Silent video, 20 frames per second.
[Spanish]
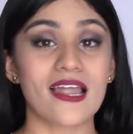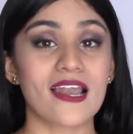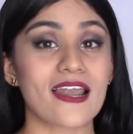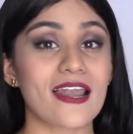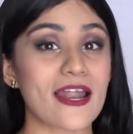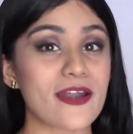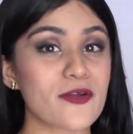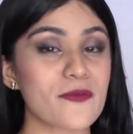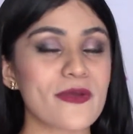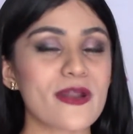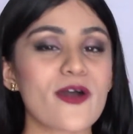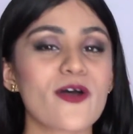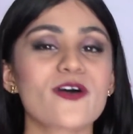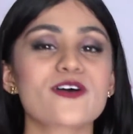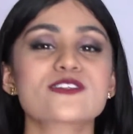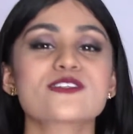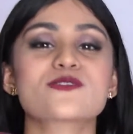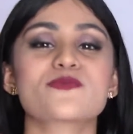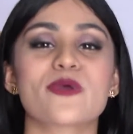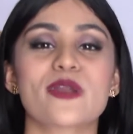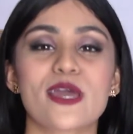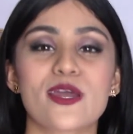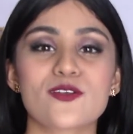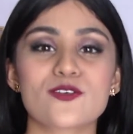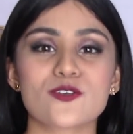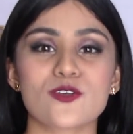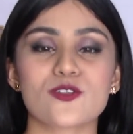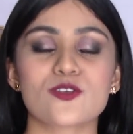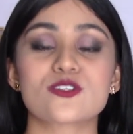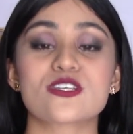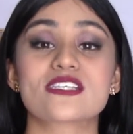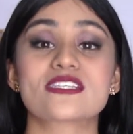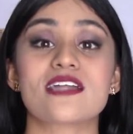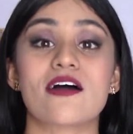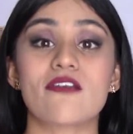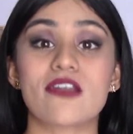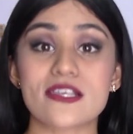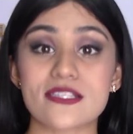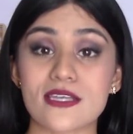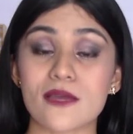La número dos es porque nosotros
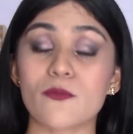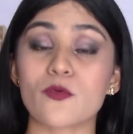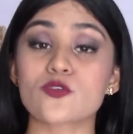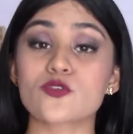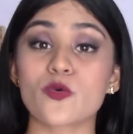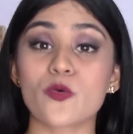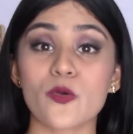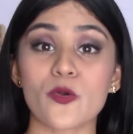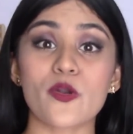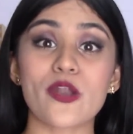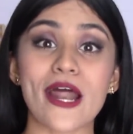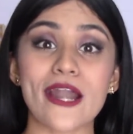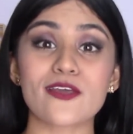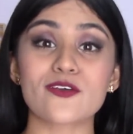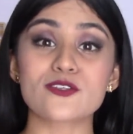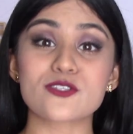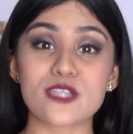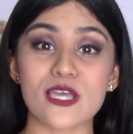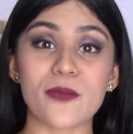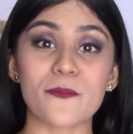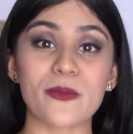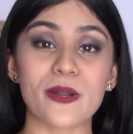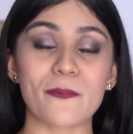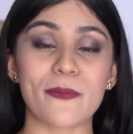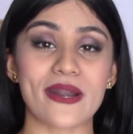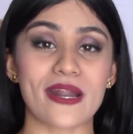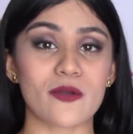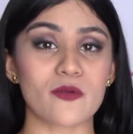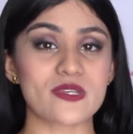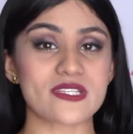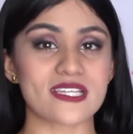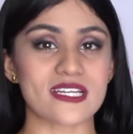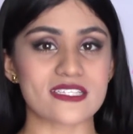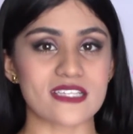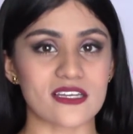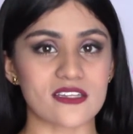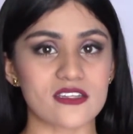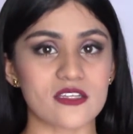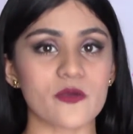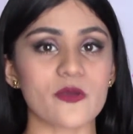establecemos un horario siempre para
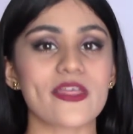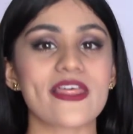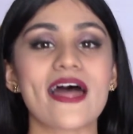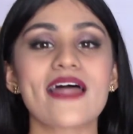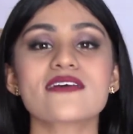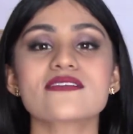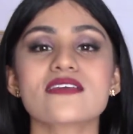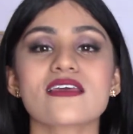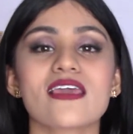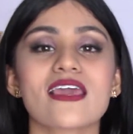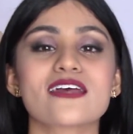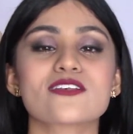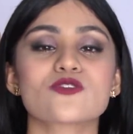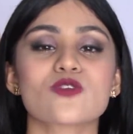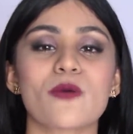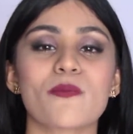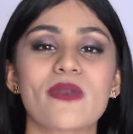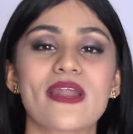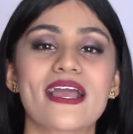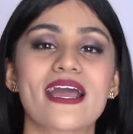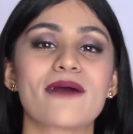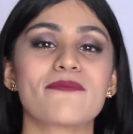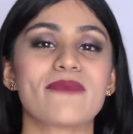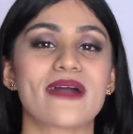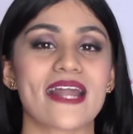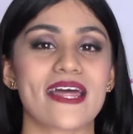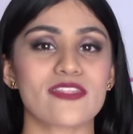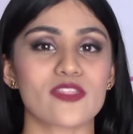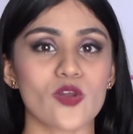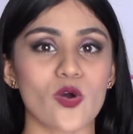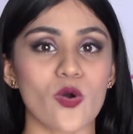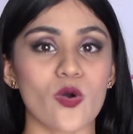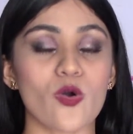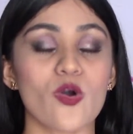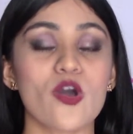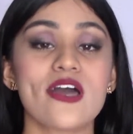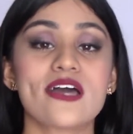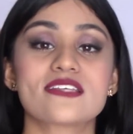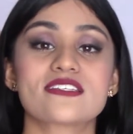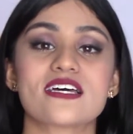nuestras actividades y esto aplica para
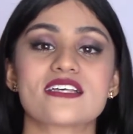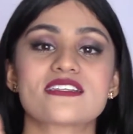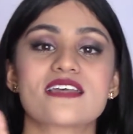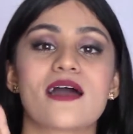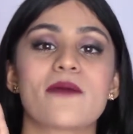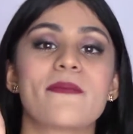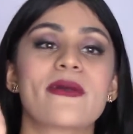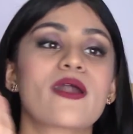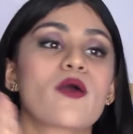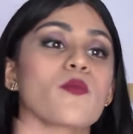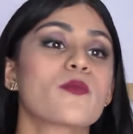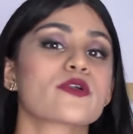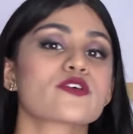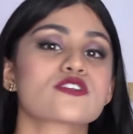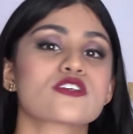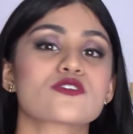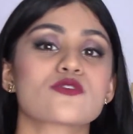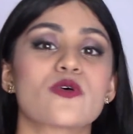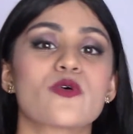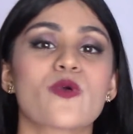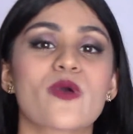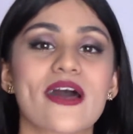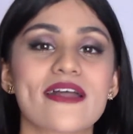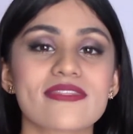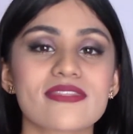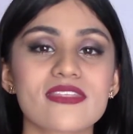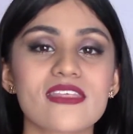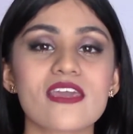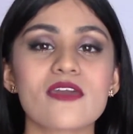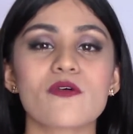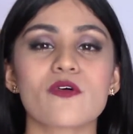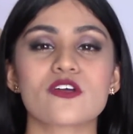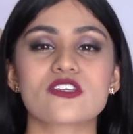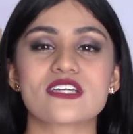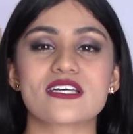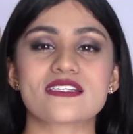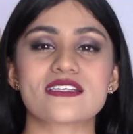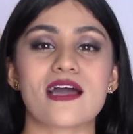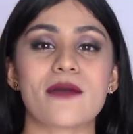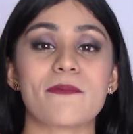todo, ya sea para un proceso educativo,
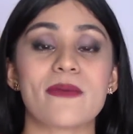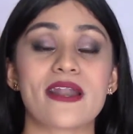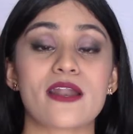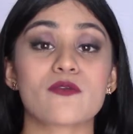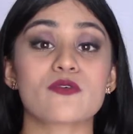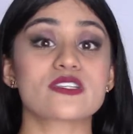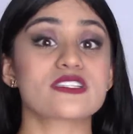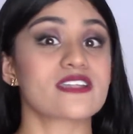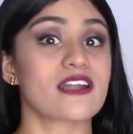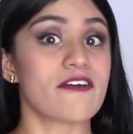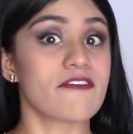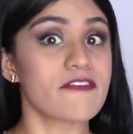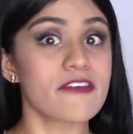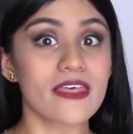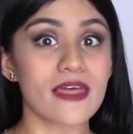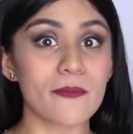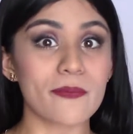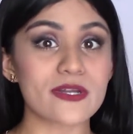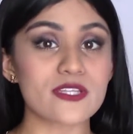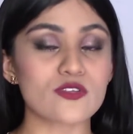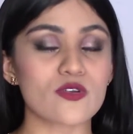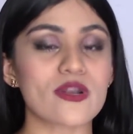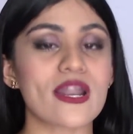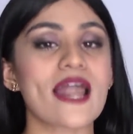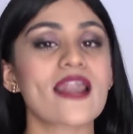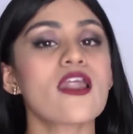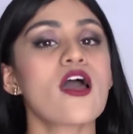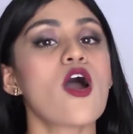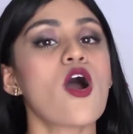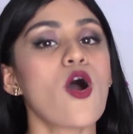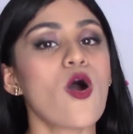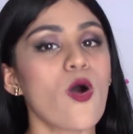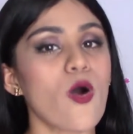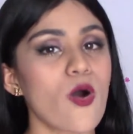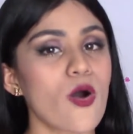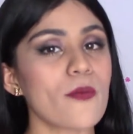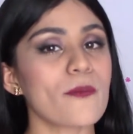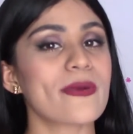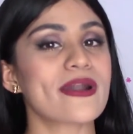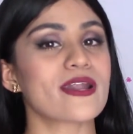ya sea para nuestra vida personal
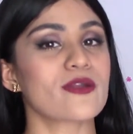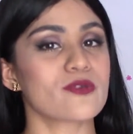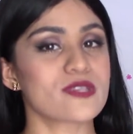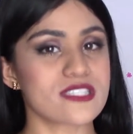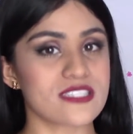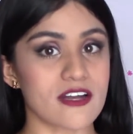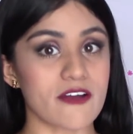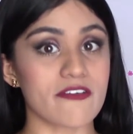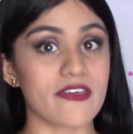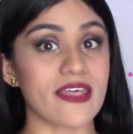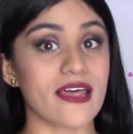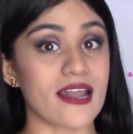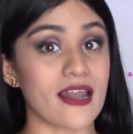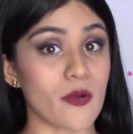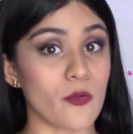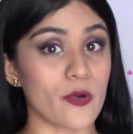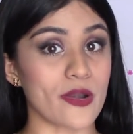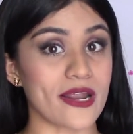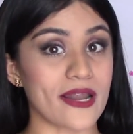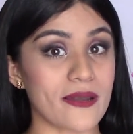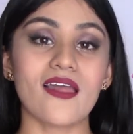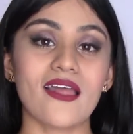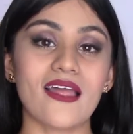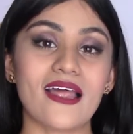o para nuestra vida laboral.